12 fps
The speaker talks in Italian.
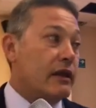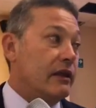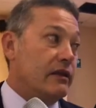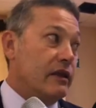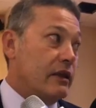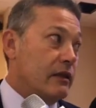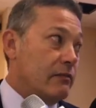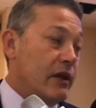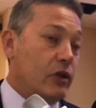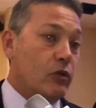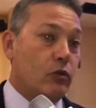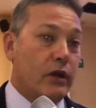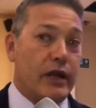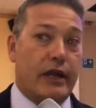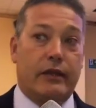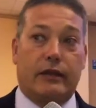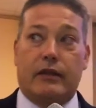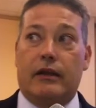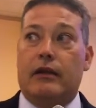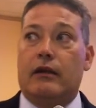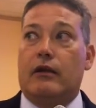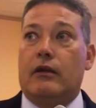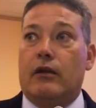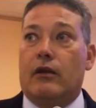cantiere di Mario
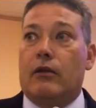40.